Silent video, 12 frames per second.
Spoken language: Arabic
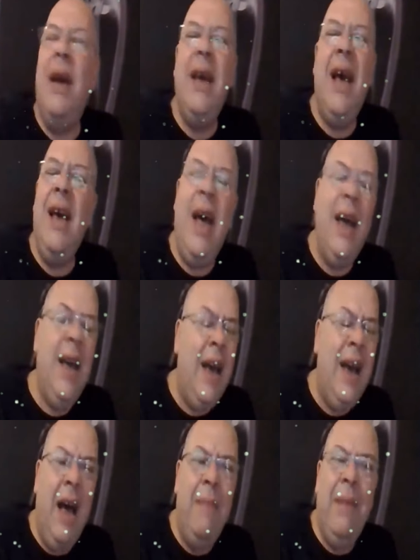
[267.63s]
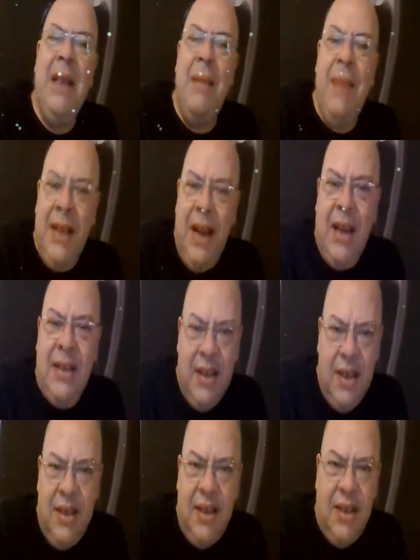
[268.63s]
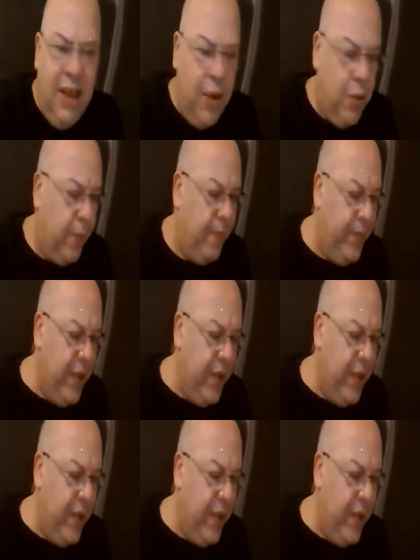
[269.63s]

كاع كاع كاع كاع مادام هاد الناس اكزيستيو